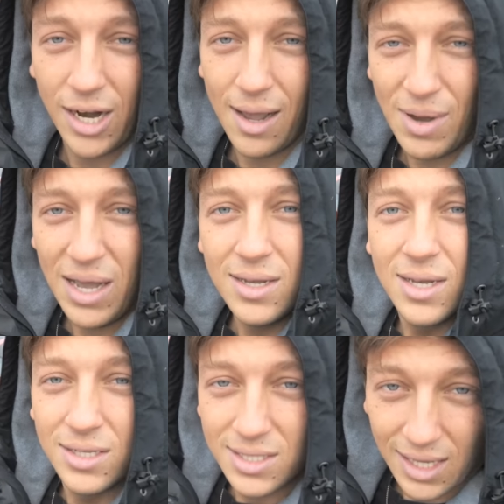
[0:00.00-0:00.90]
Rama
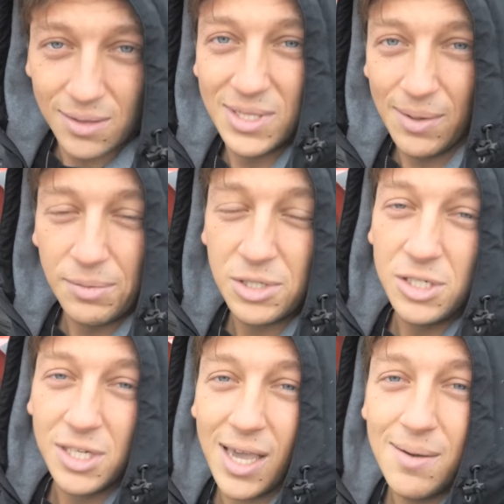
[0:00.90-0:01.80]
z takim samym
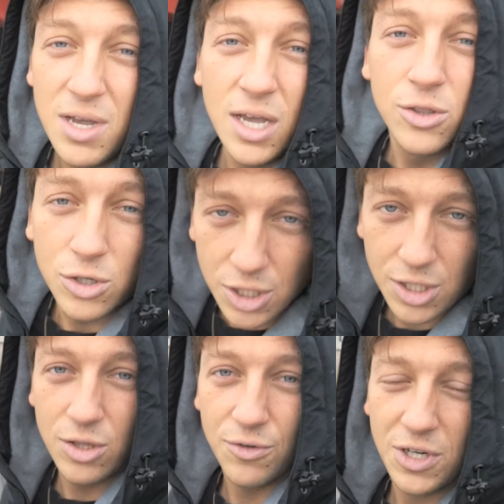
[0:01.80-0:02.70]
silnikiem,
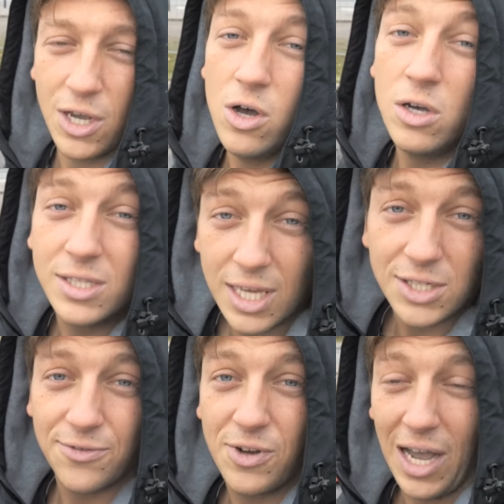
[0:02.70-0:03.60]
troszeczkę nowszego i
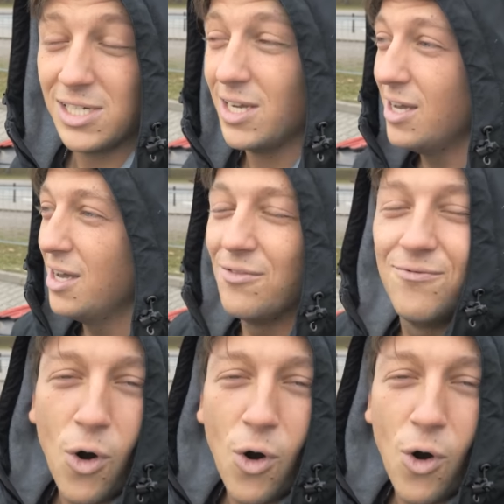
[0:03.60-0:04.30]
też w gazie w